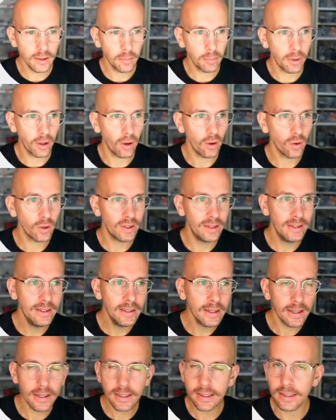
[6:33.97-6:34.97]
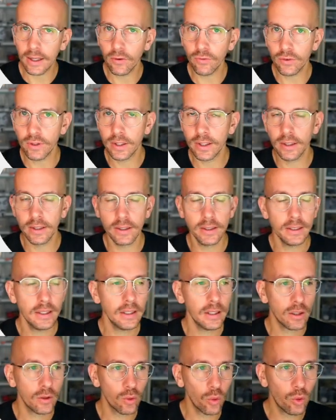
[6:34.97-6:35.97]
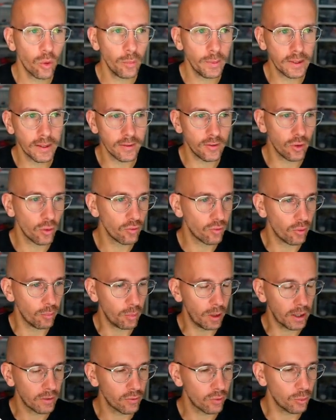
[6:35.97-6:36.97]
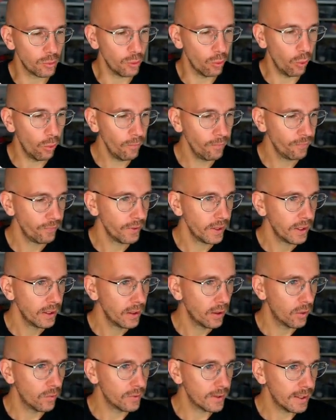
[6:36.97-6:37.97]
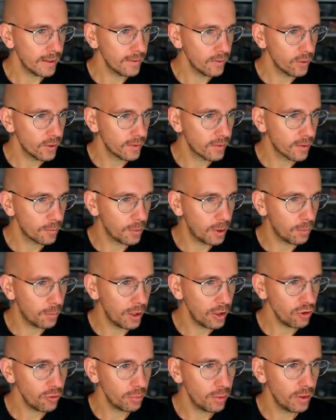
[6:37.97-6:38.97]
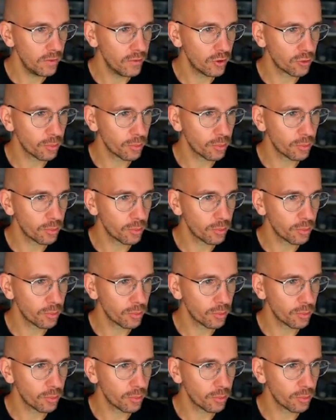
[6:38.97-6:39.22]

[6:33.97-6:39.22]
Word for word: Gebrauch direkt auf der Dokumentation von Plattform IO. Und dazu jetzt einmal ein Beispiel. Wir